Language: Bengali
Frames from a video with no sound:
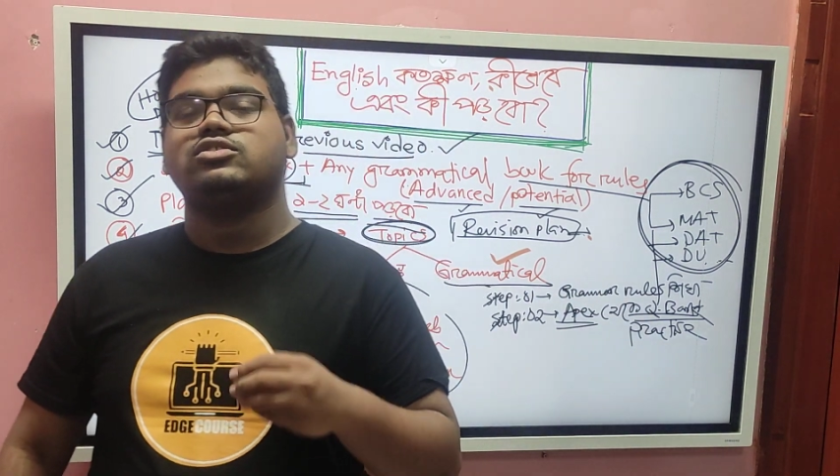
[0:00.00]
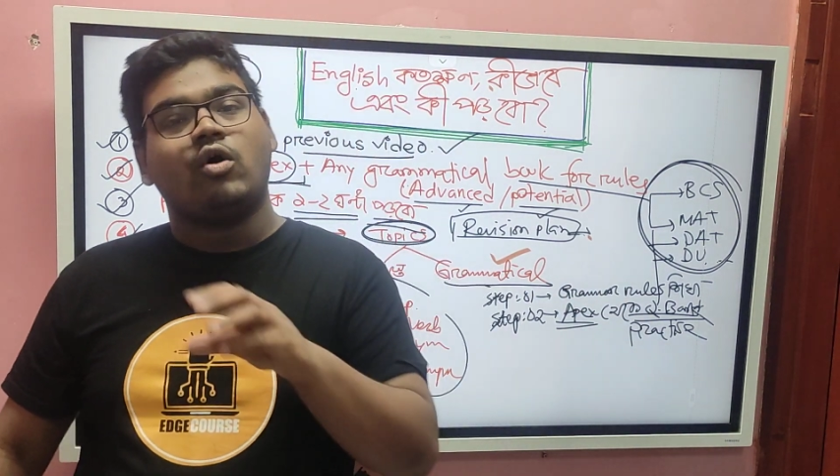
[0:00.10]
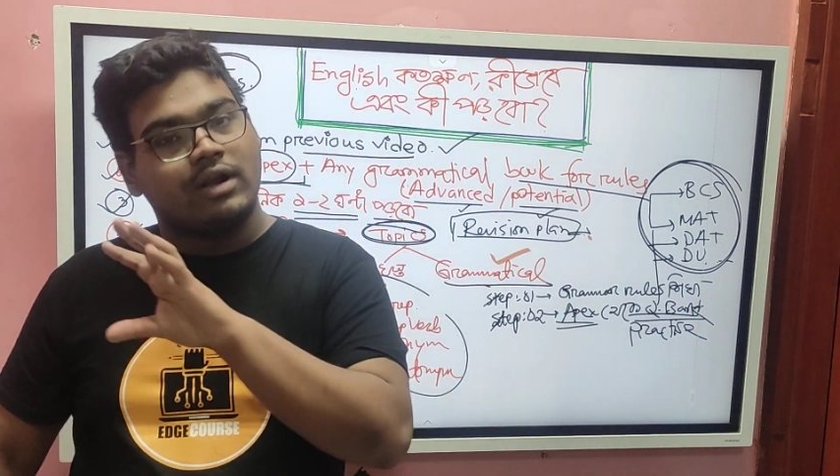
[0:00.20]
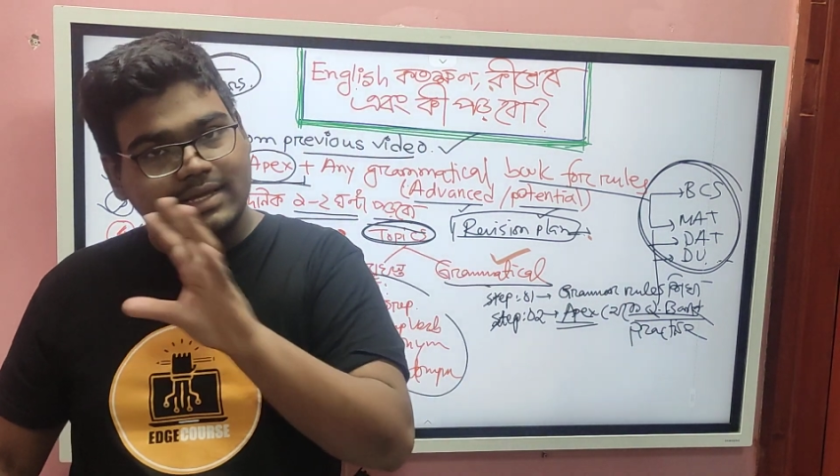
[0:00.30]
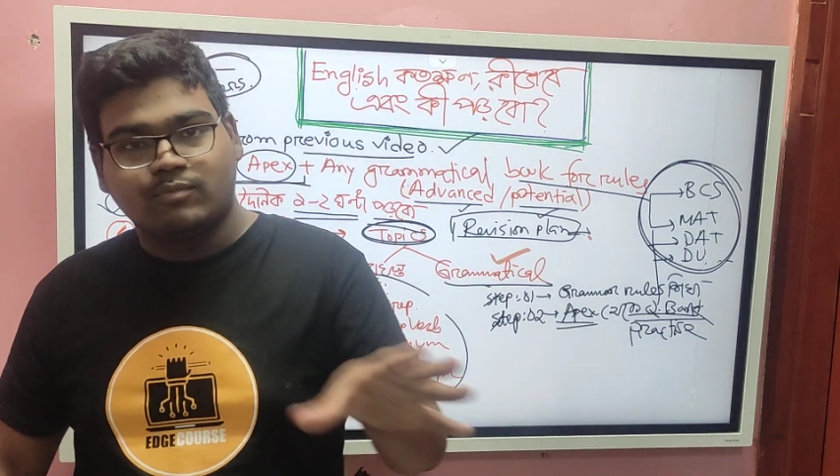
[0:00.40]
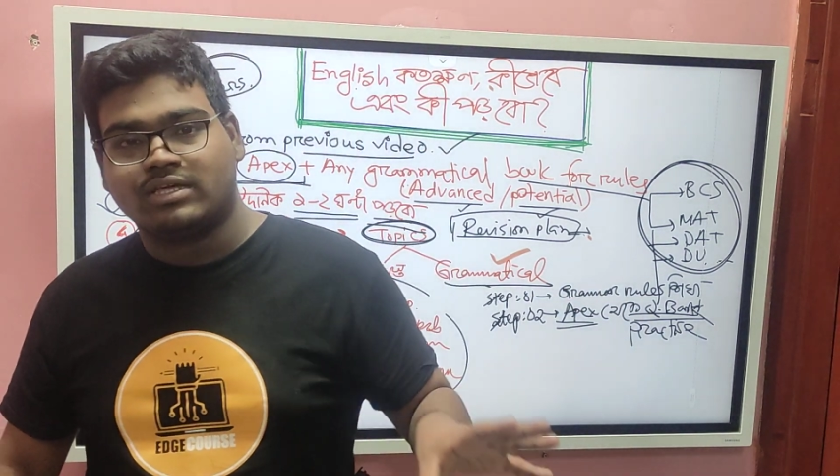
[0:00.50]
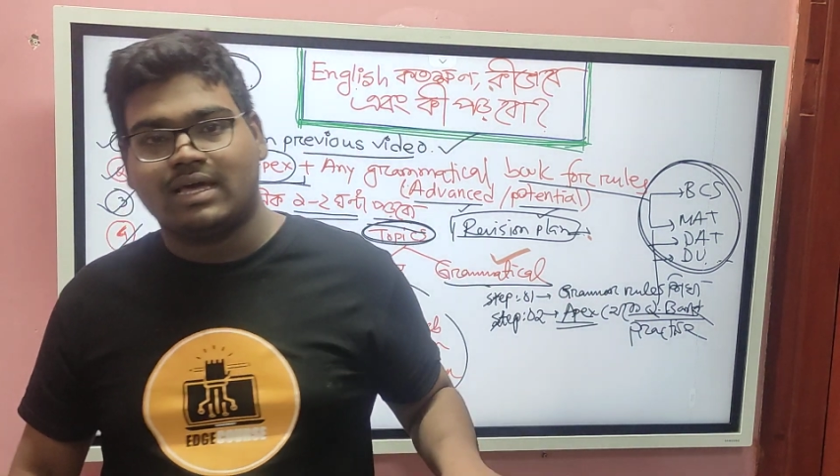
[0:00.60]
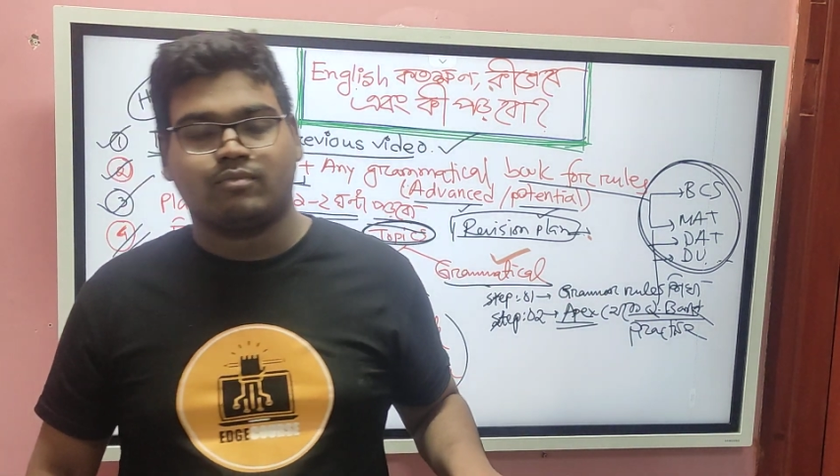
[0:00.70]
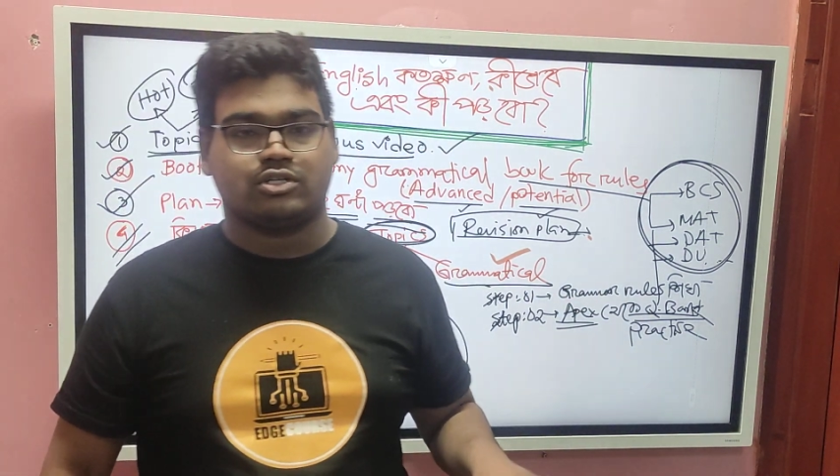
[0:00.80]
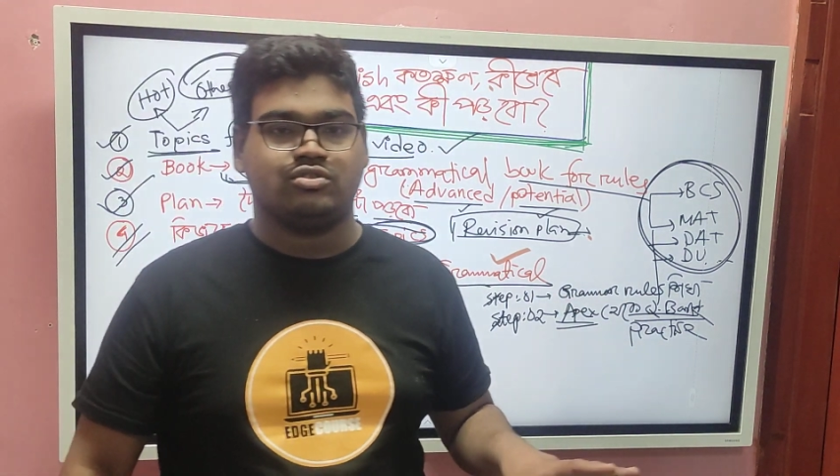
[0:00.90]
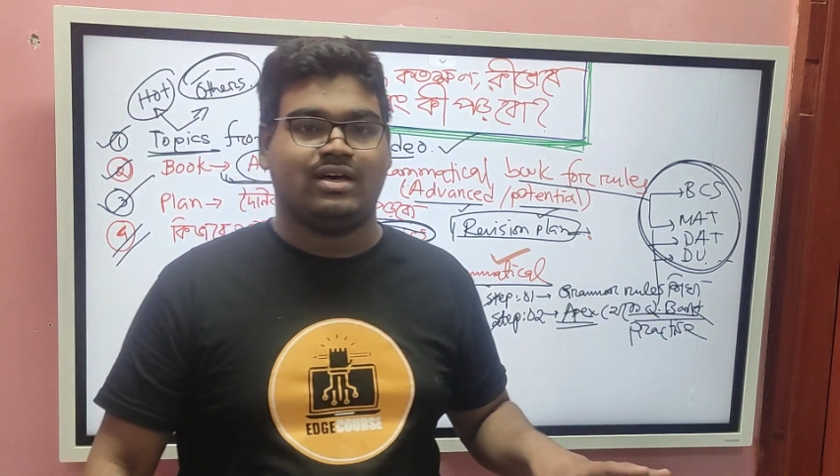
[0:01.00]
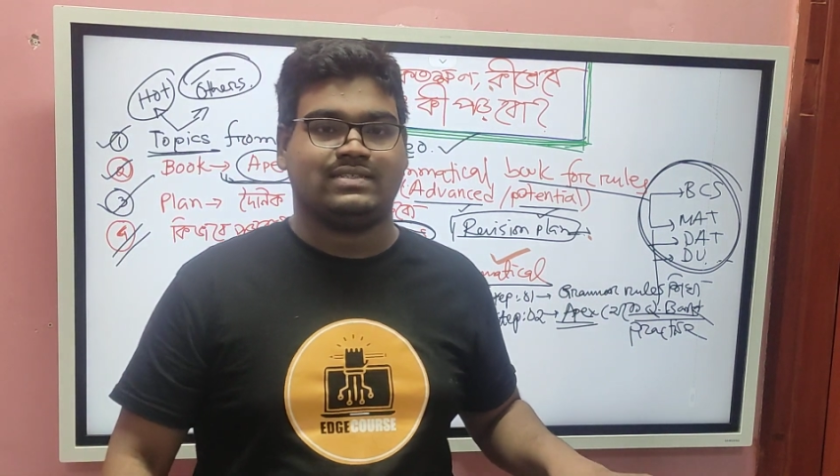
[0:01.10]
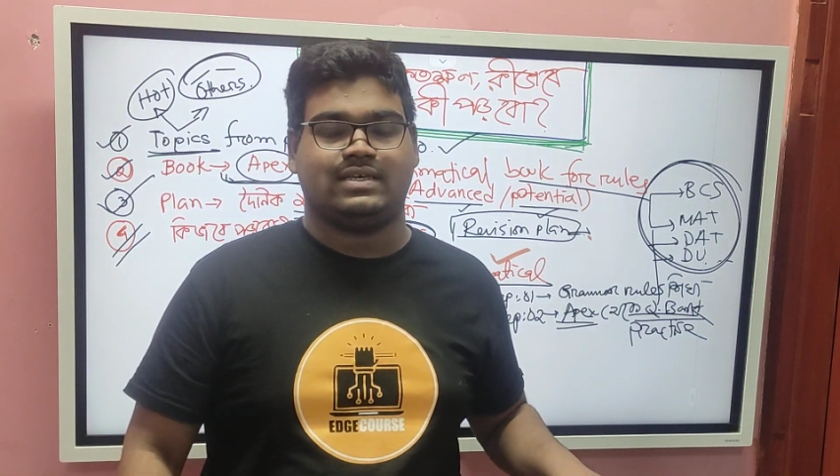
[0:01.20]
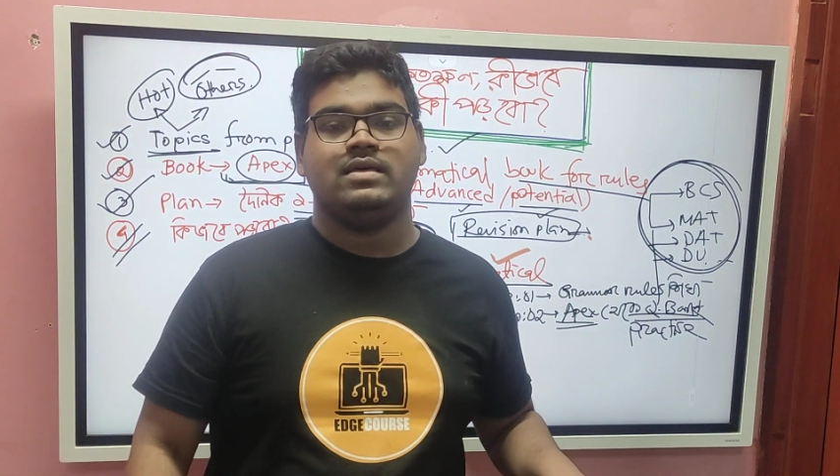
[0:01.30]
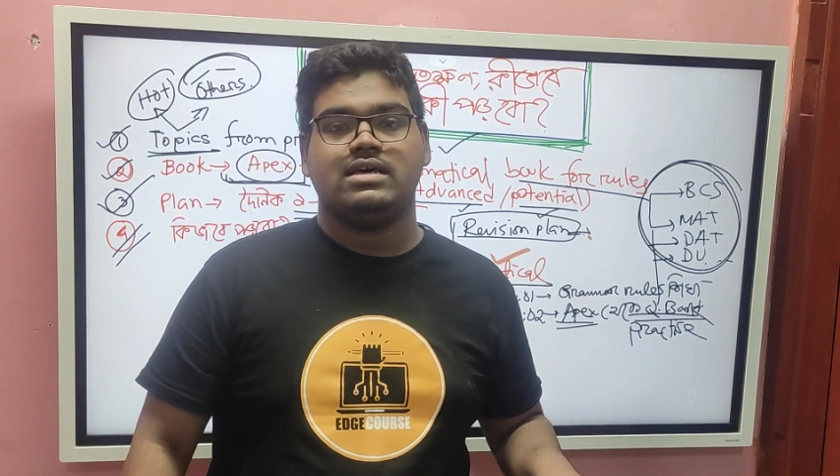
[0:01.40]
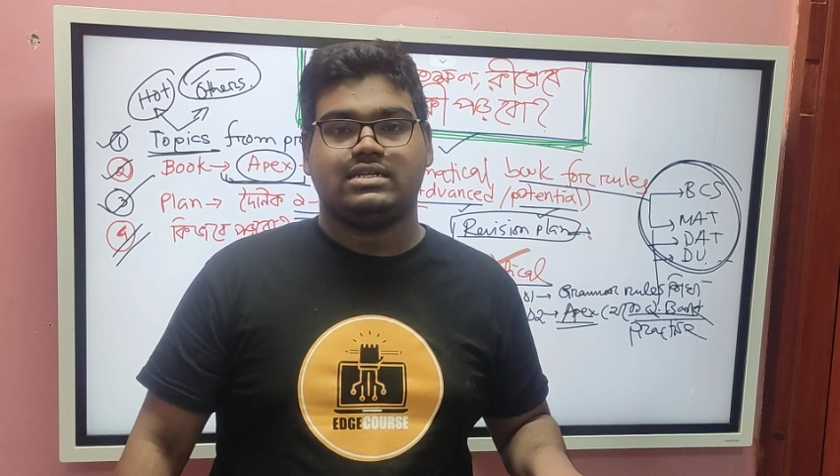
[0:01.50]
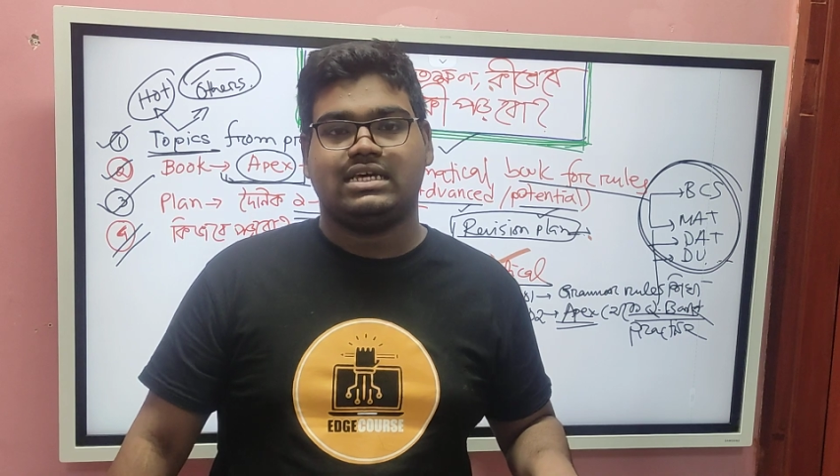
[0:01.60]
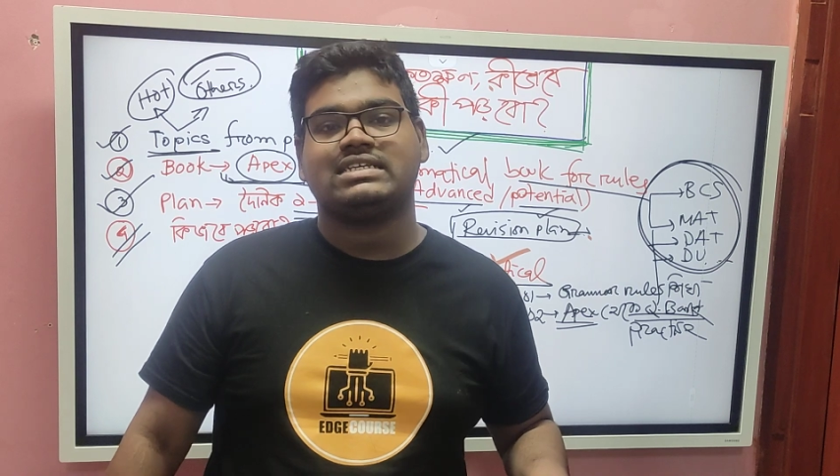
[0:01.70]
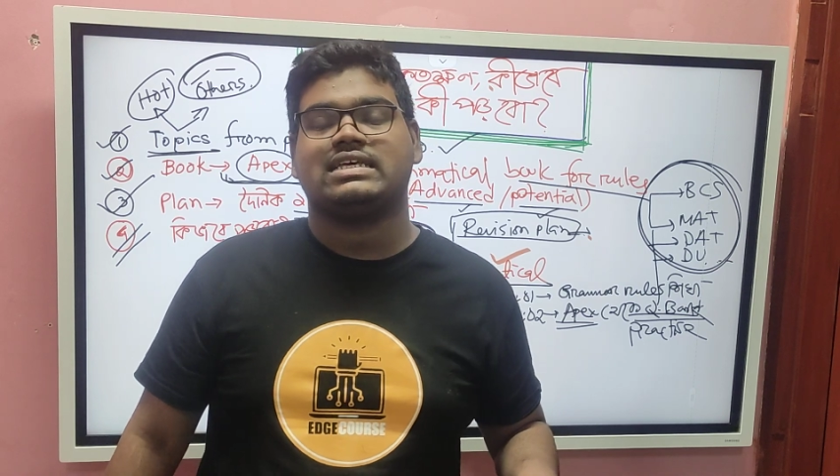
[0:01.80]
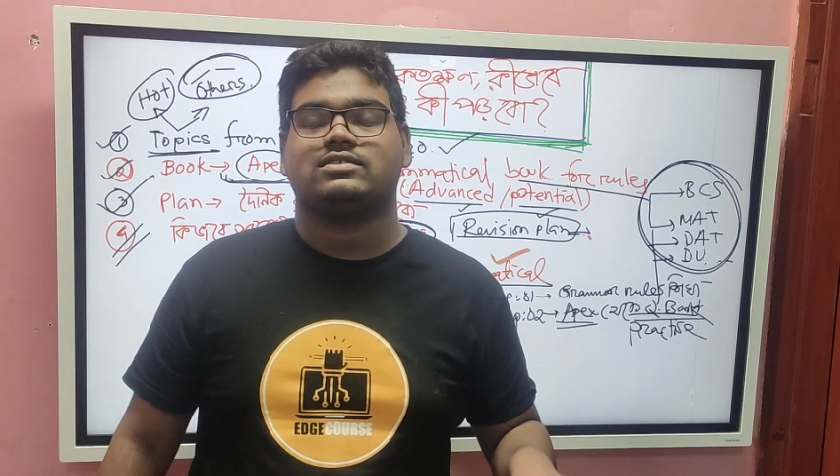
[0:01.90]
সো অনেক পরীক্ষার প্রশ্ন আছে
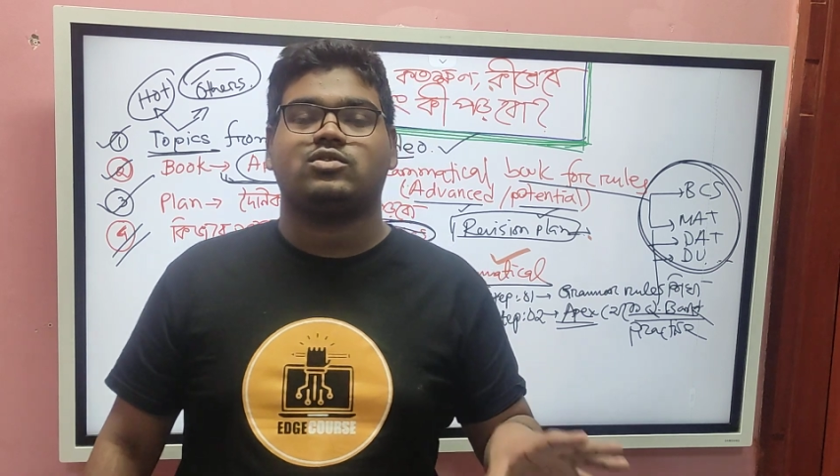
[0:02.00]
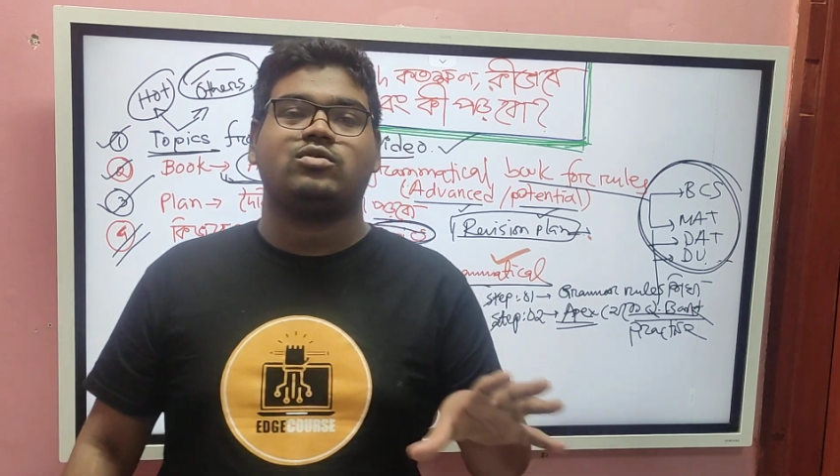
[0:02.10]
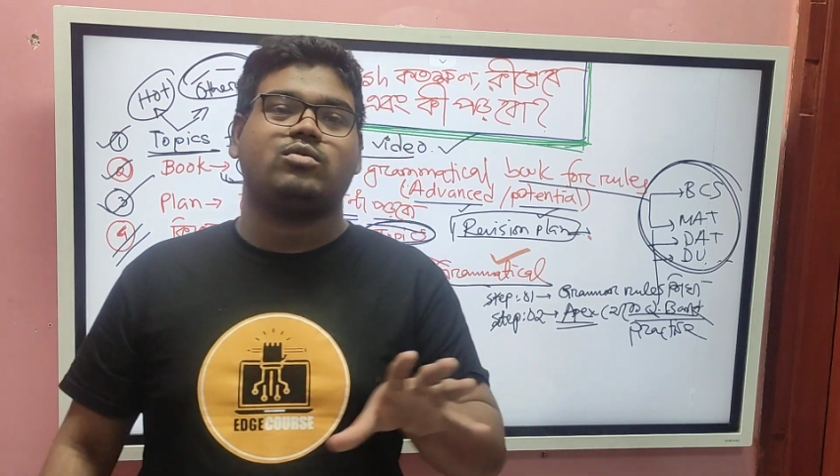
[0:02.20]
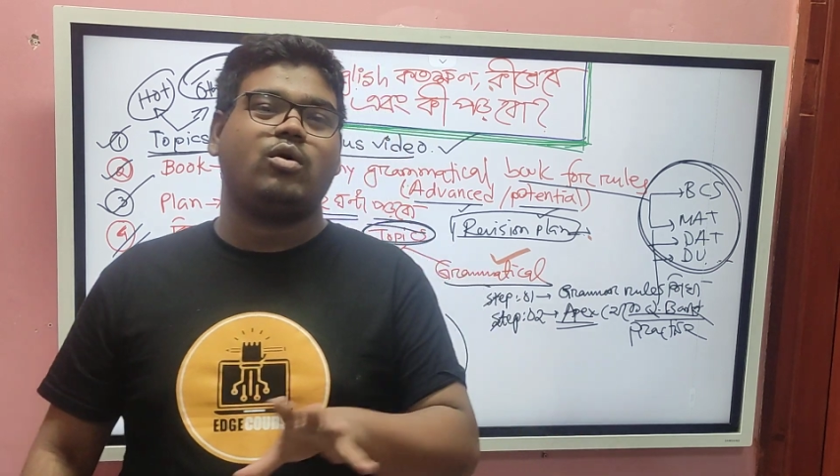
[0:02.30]
ঠিক আছে সো